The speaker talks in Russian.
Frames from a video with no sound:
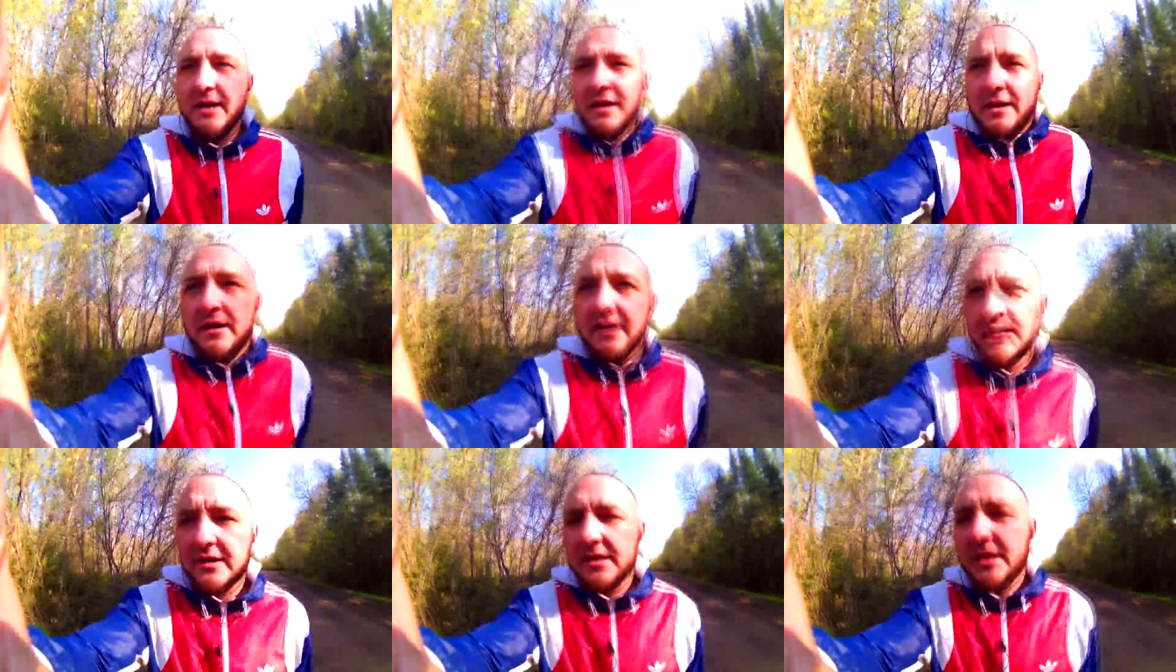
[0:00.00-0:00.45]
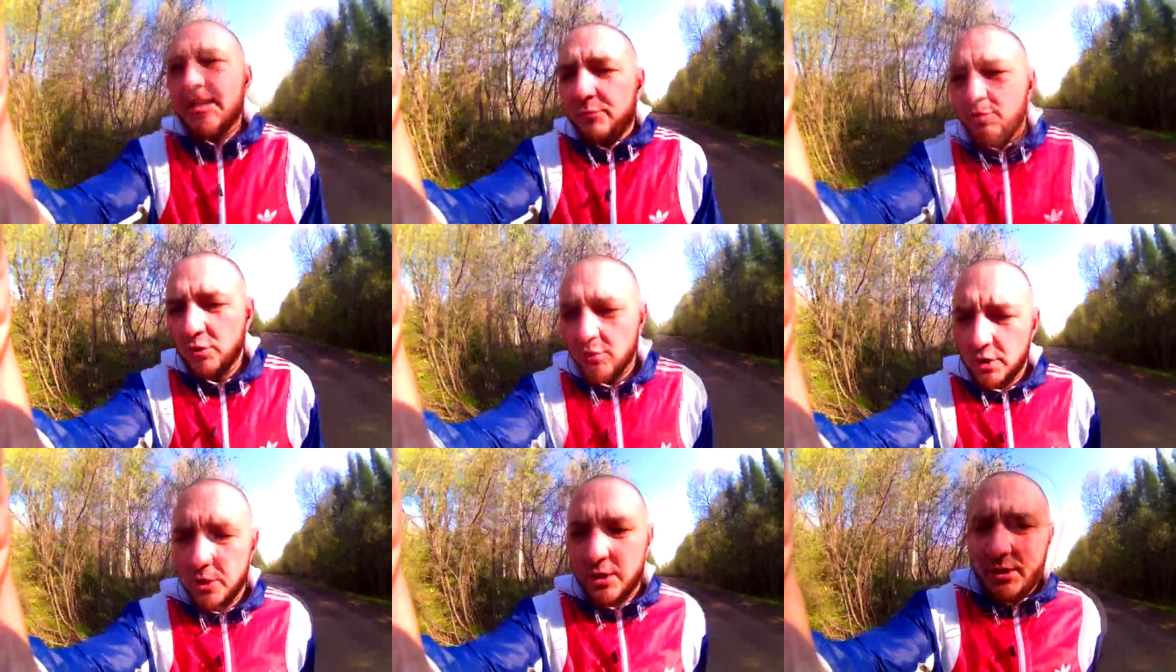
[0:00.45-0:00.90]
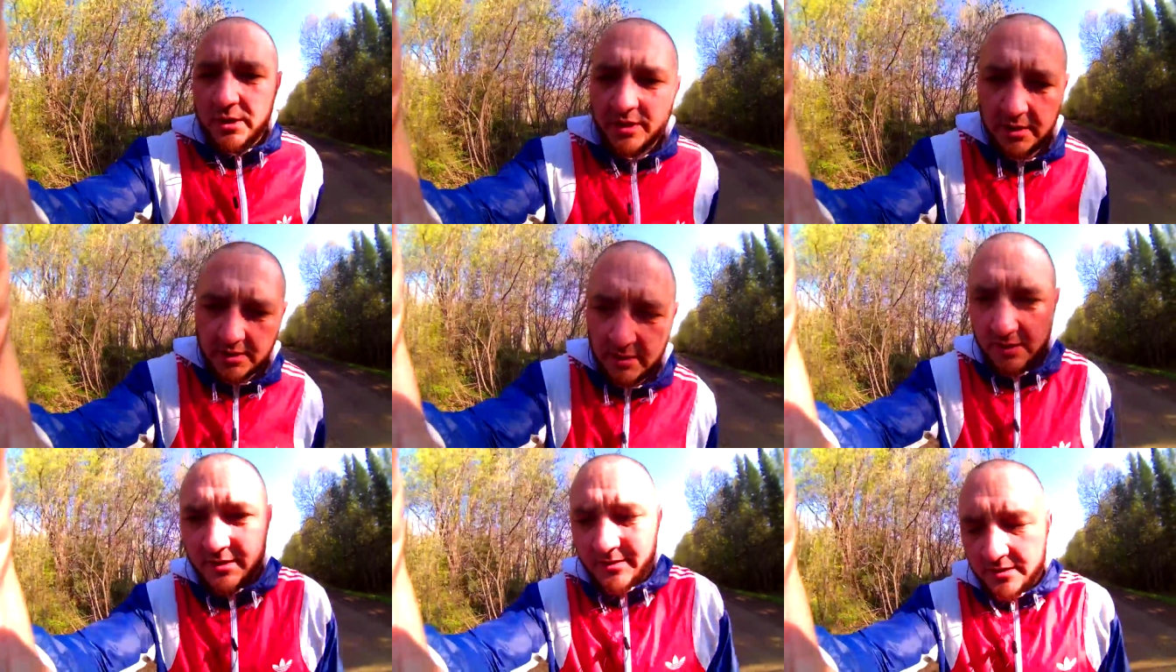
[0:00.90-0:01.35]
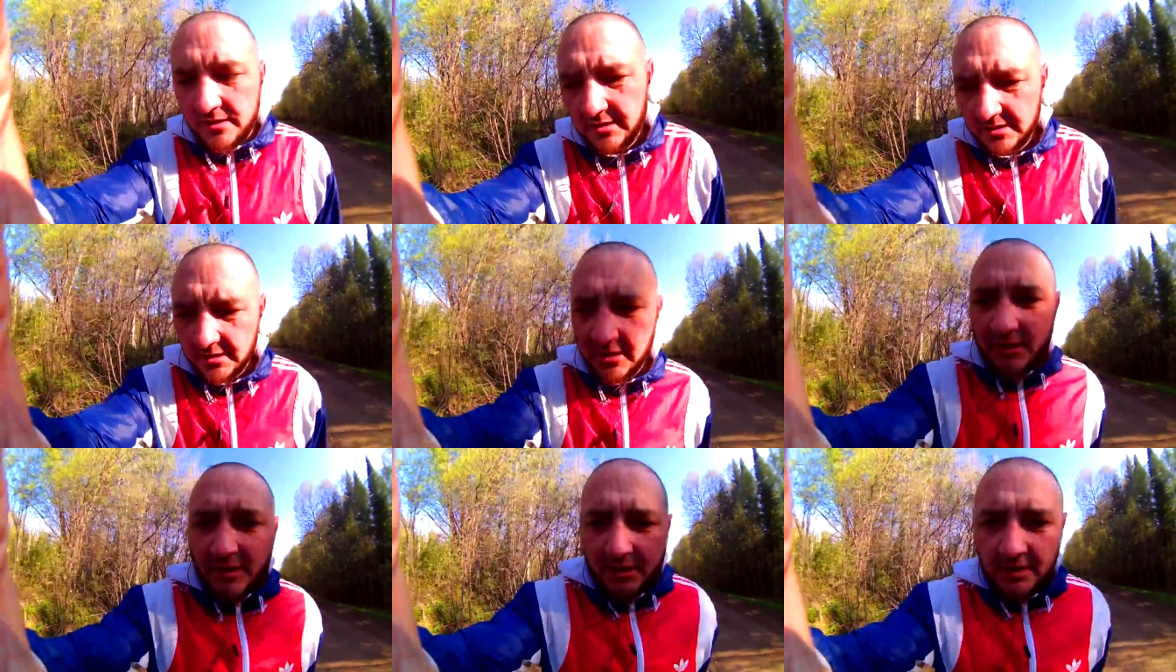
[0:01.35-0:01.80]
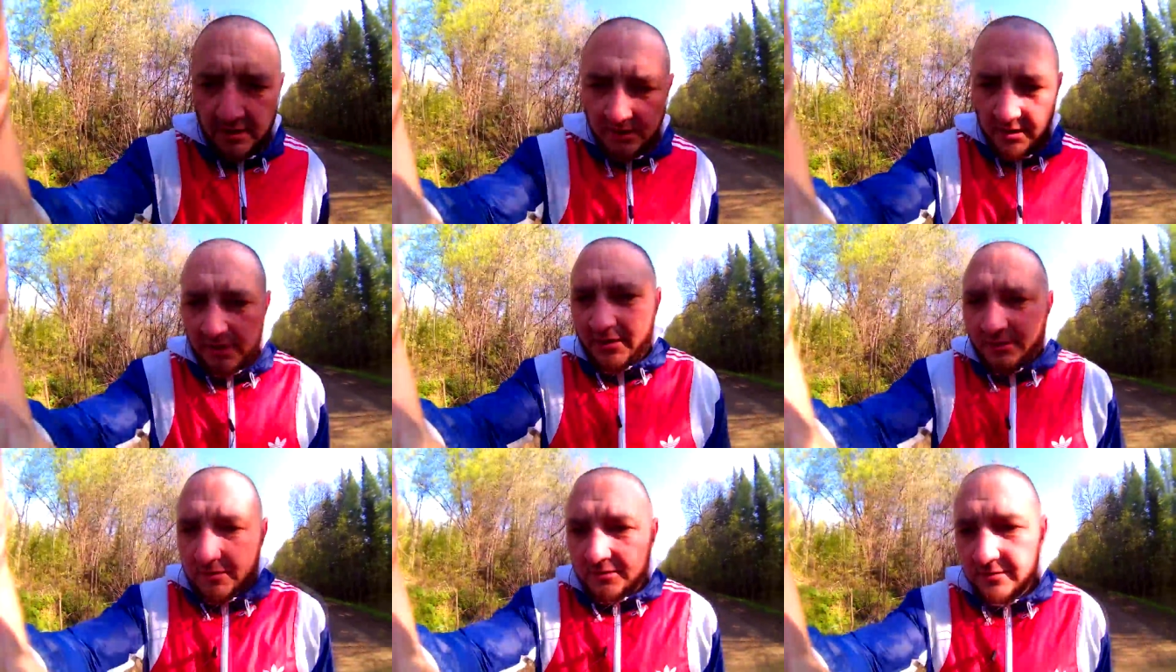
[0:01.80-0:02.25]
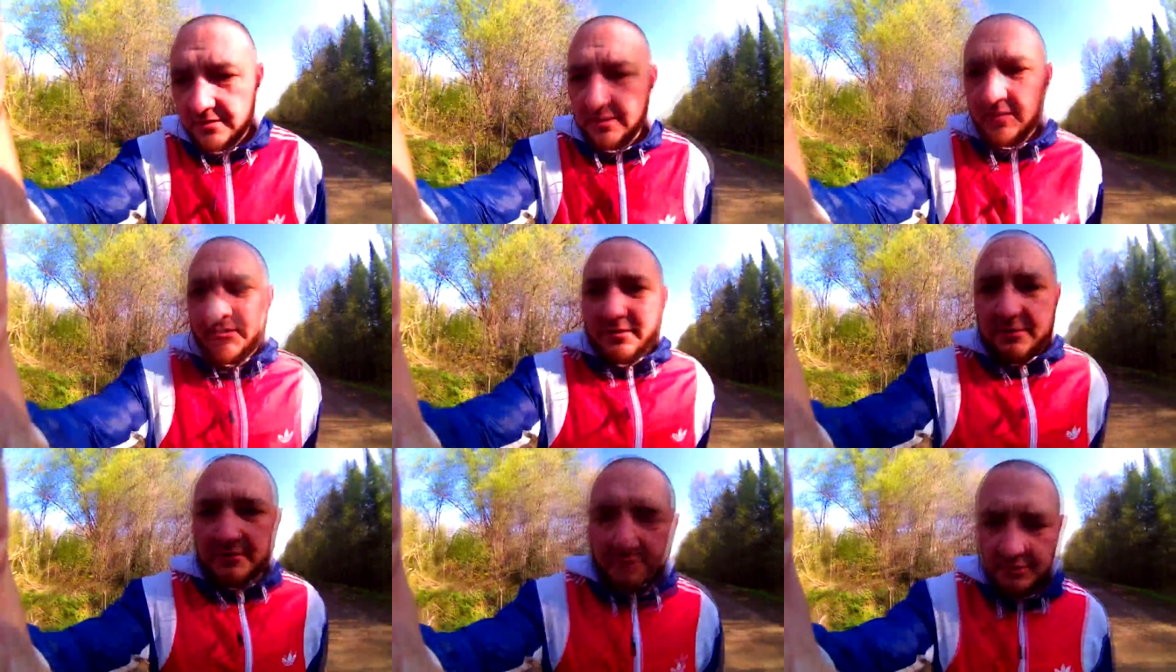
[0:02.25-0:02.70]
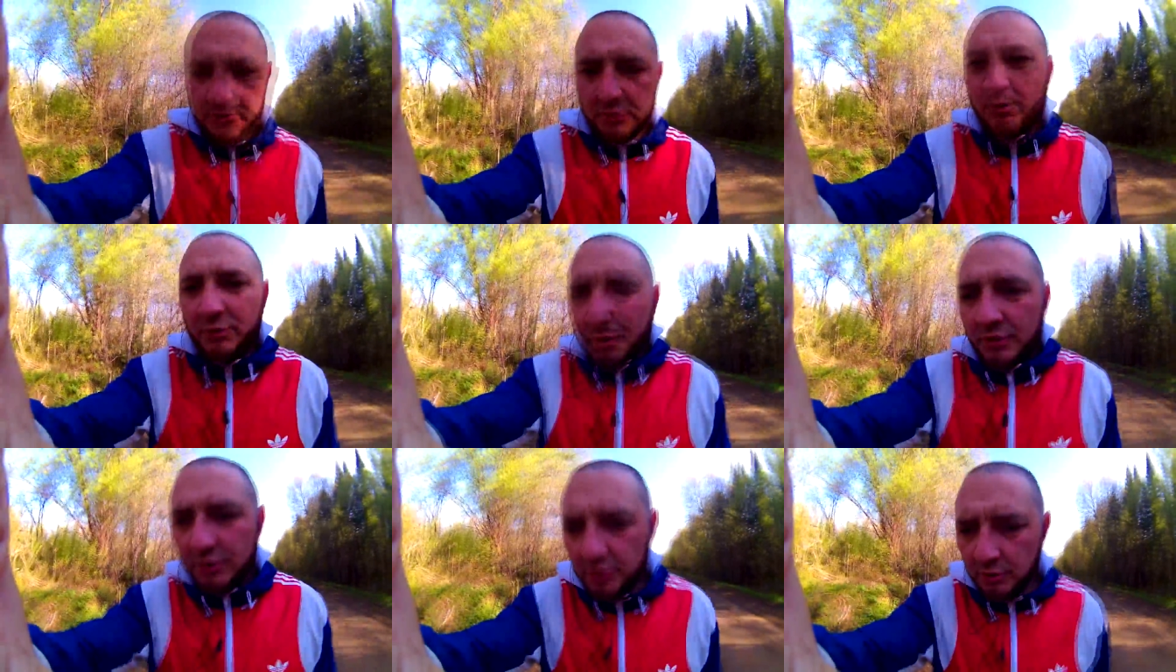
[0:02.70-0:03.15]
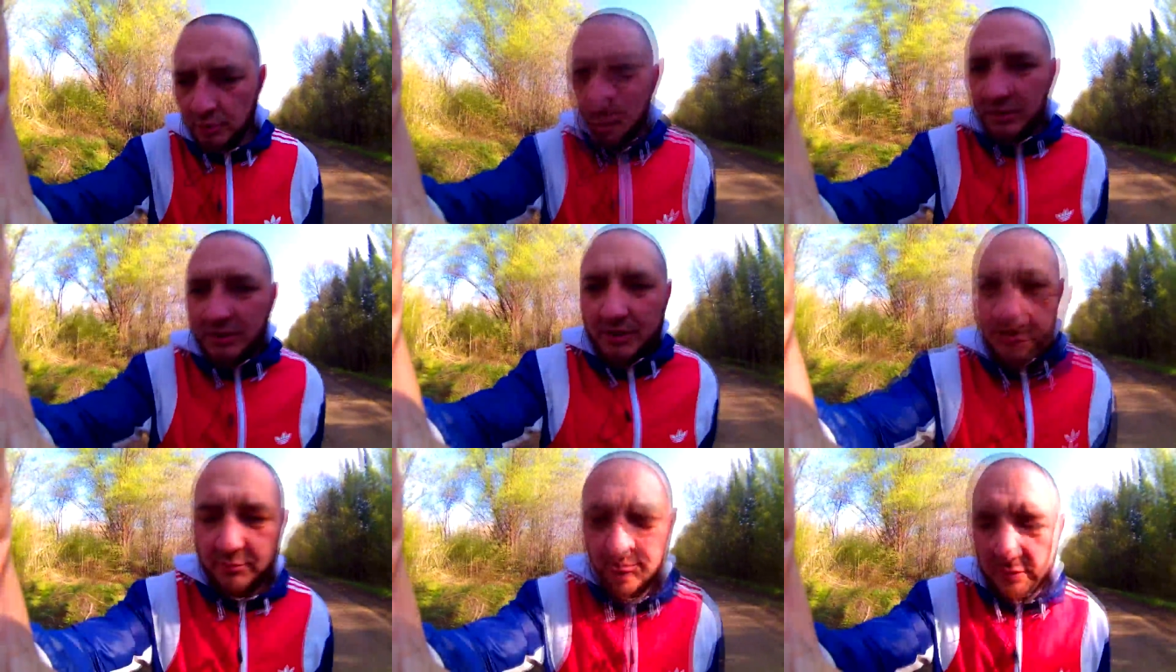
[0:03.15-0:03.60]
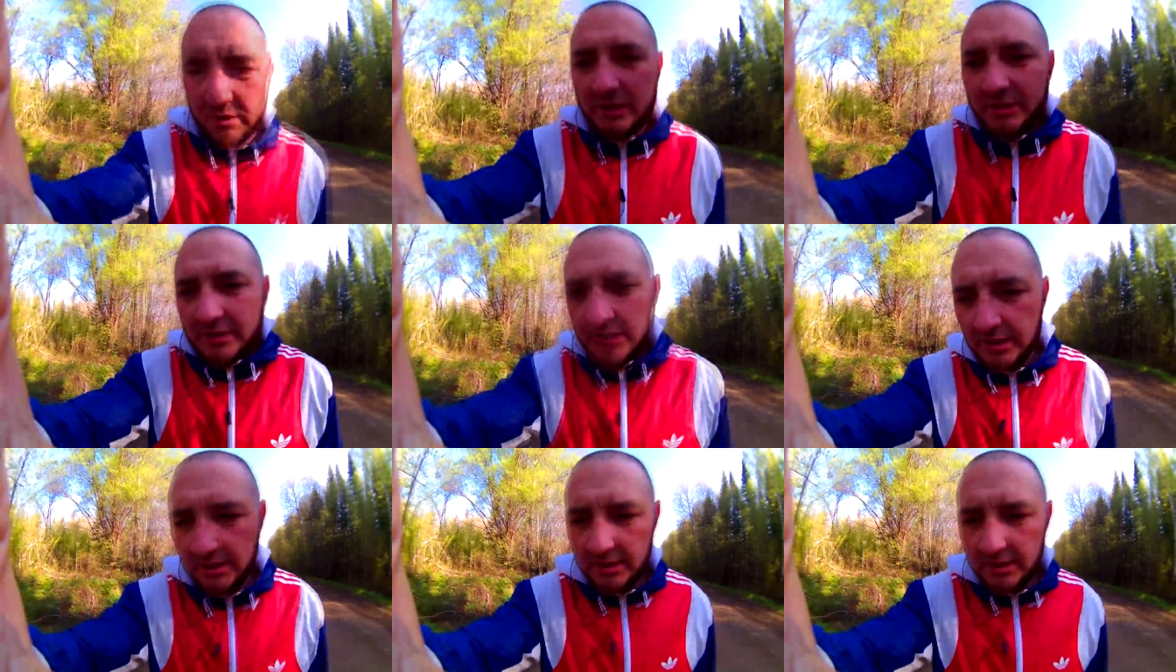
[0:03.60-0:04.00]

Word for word: рыбу, э, что еще-то там у нас.